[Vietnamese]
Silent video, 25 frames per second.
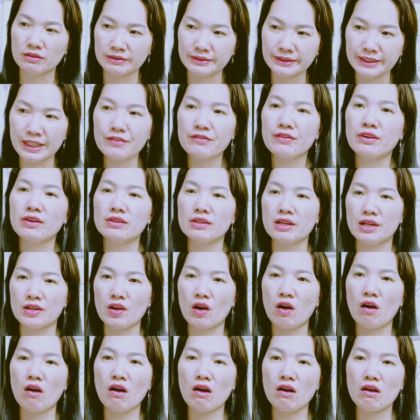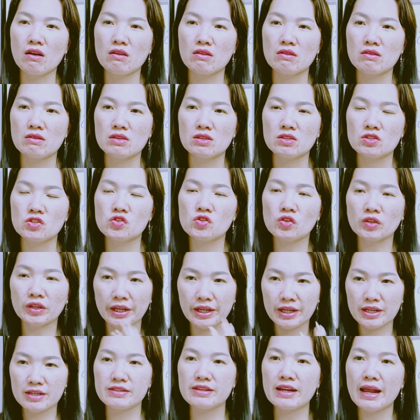cái vấn đề đó xuất
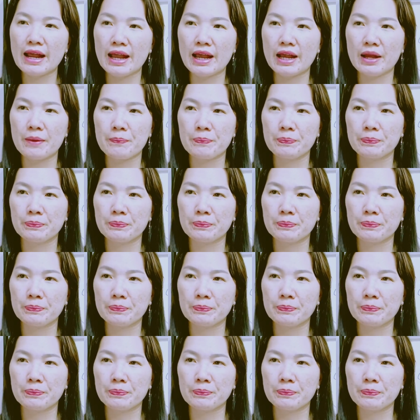hiện ra